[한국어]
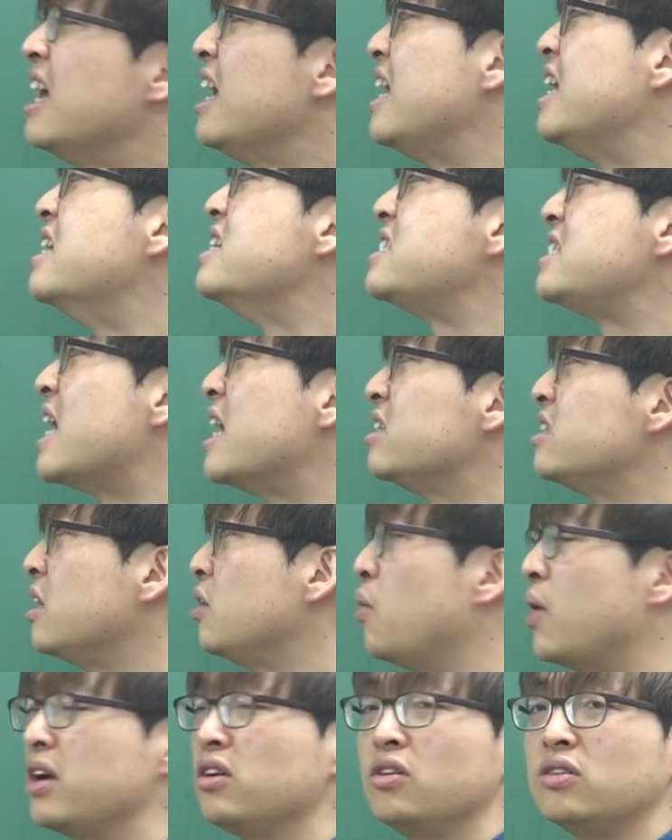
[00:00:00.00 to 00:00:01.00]

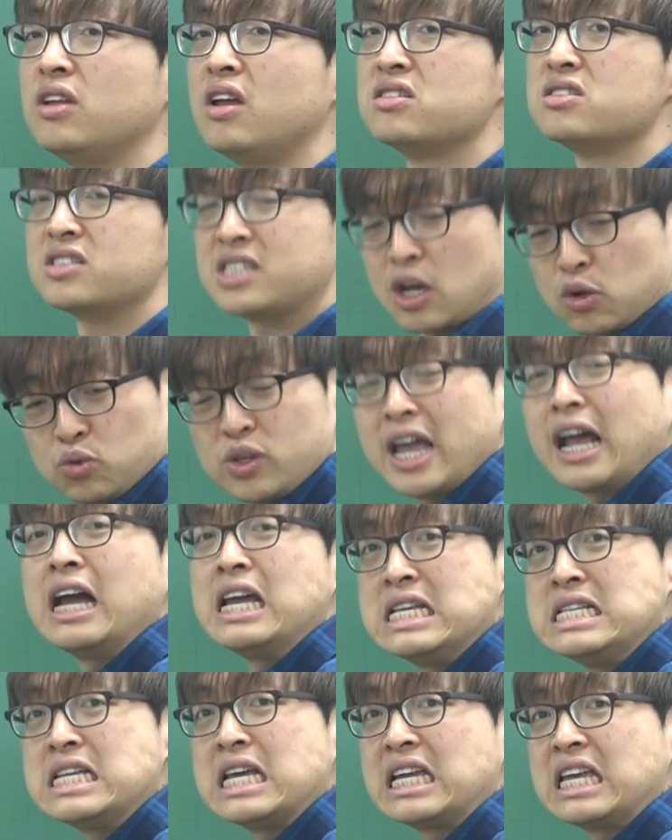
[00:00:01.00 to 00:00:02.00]
일상적인 환경 내에서 자꾸 내가
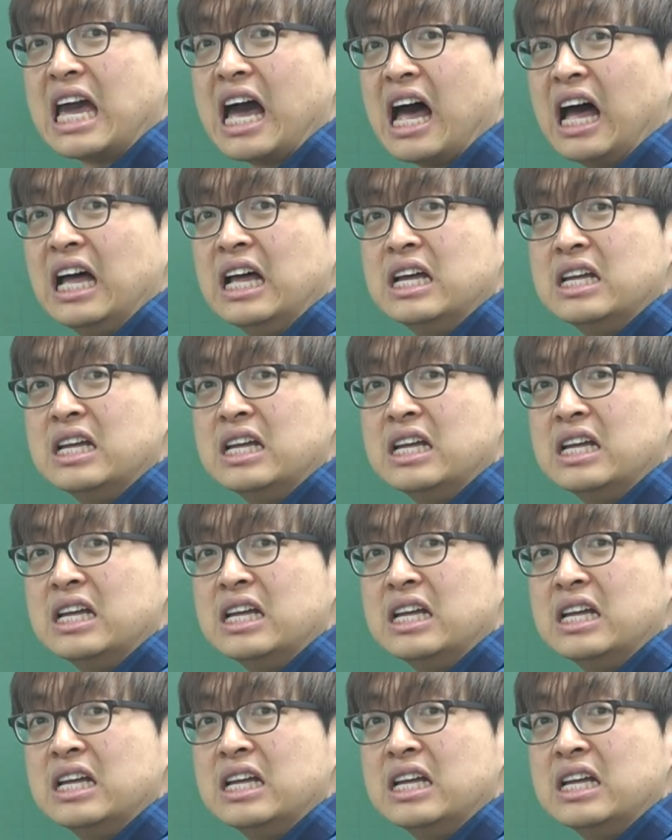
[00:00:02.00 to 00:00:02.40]
흰색이야.